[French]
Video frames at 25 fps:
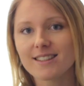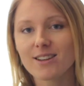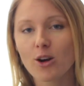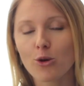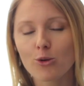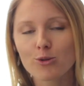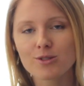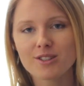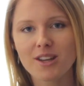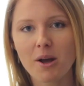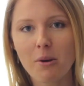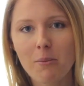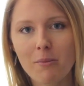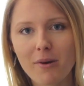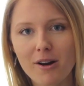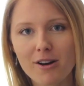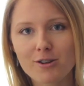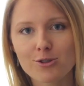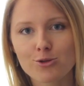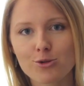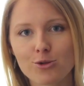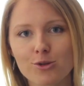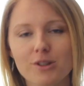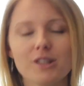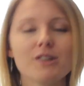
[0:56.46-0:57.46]
ces
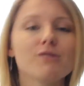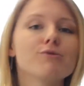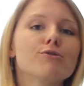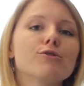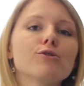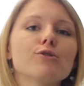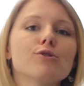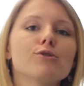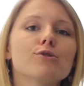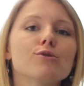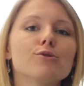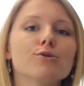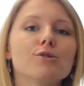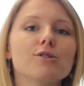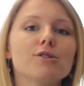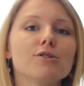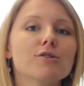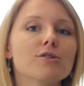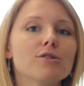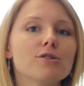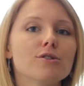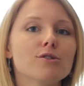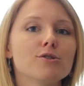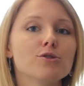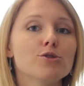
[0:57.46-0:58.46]
ressemblances au niveau
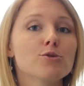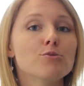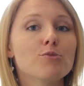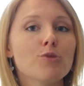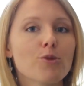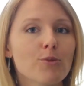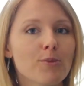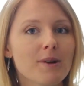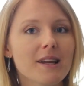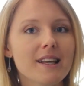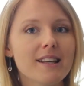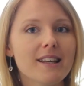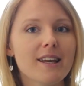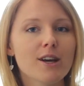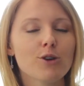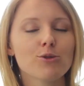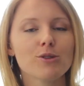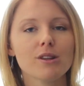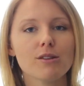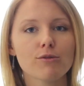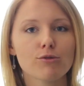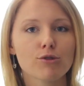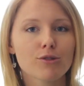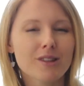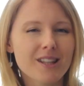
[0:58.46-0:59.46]
du mobilier, au
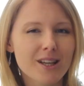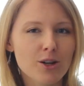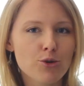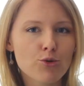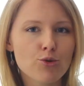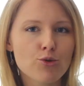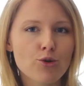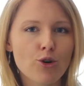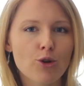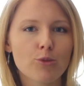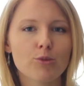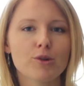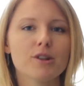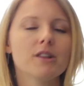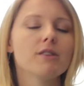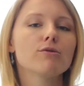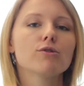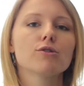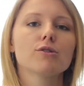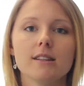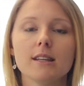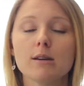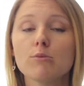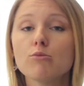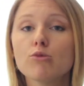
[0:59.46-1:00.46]
niveau des courbes, au
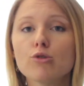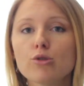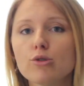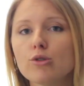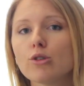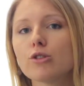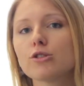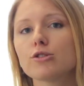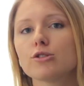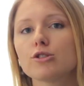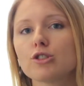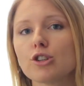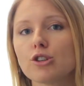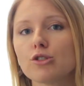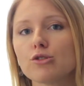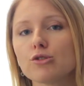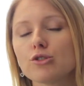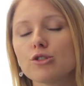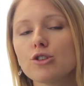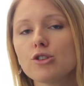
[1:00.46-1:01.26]
niveau des moulures, ce genre de